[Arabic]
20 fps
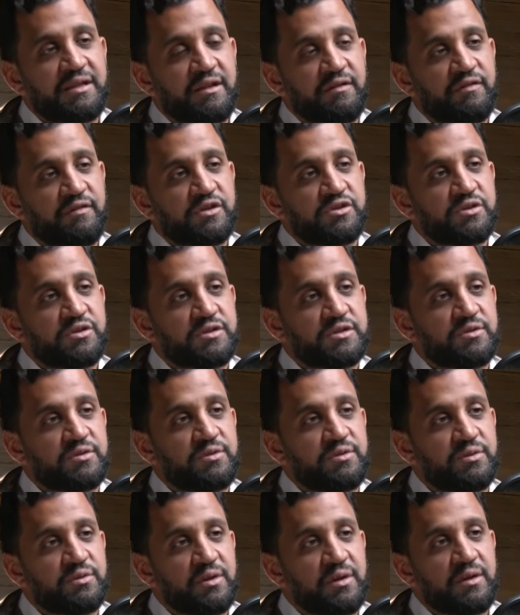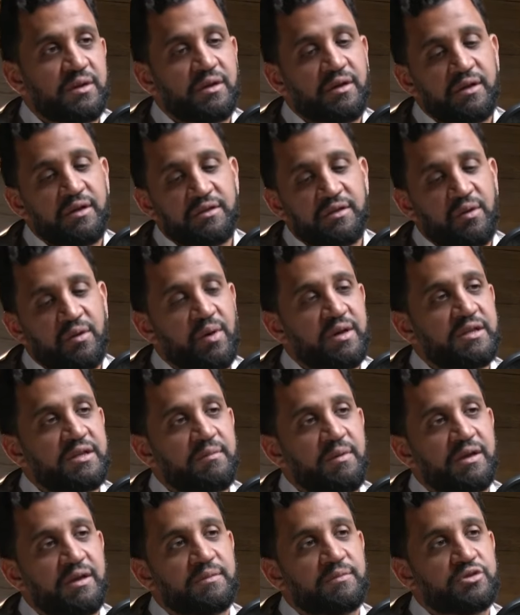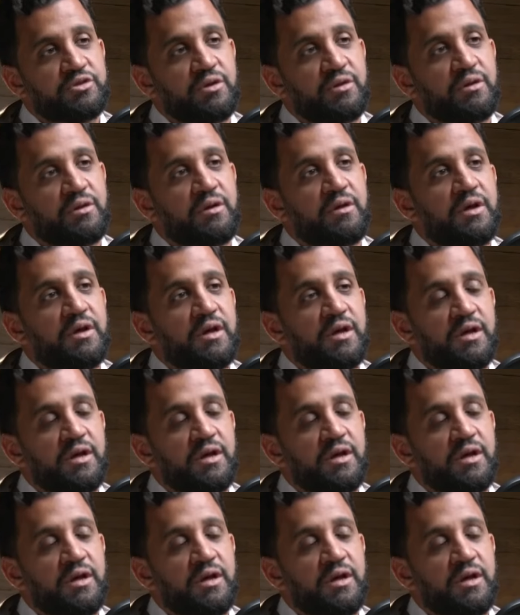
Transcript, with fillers: الفانشر ستوديو ده لغايه دلوقتي بعد ما شاء الله